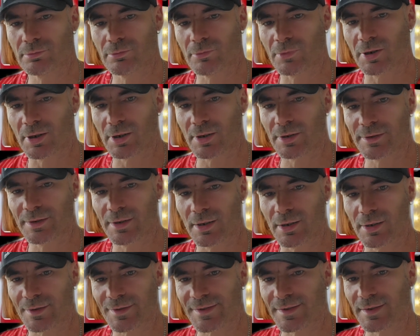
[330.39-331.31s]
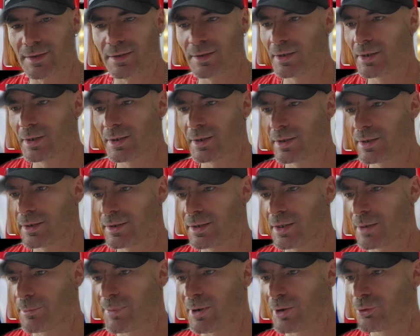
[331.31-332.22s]
Voilà, il
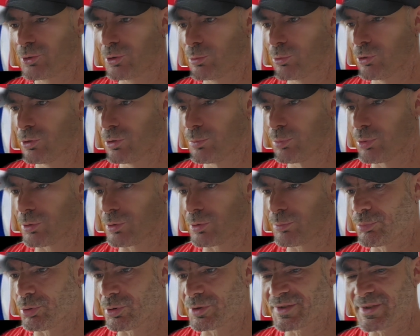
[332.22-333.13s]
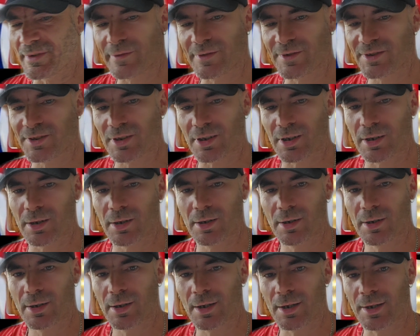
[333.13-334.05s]
n'y a, a pas de mots pour, pour définir
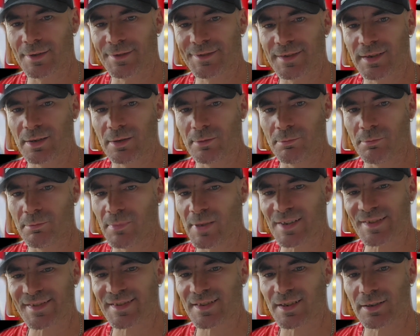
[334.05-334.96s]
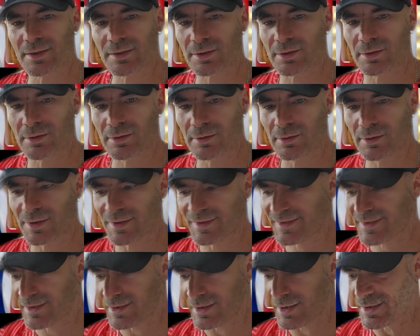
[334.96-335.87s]
un, tel massacre, un,
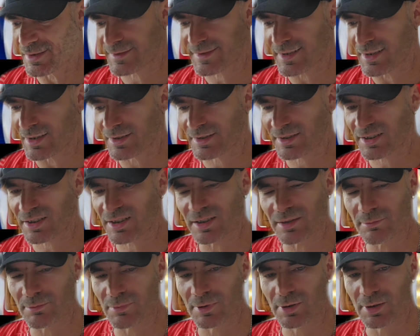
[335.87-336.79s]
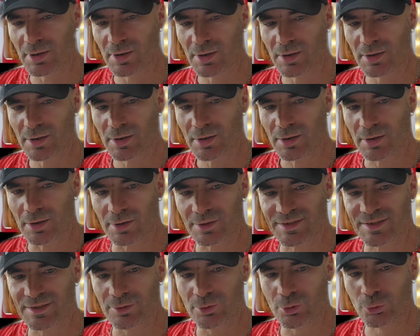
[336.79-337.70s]
tel crime euh,
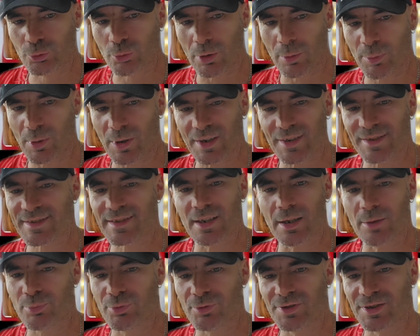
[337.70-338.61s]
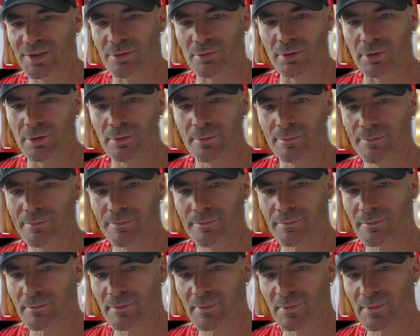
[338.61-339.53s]
qui ne doit pas rester impuni, quoi.
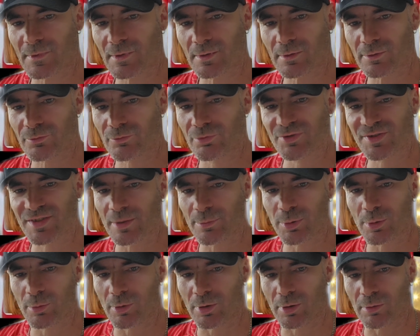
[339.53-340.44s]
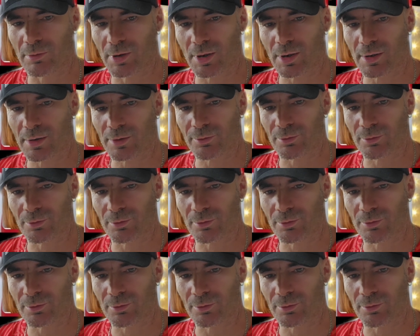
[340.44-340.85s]
Tout simplement, voilà.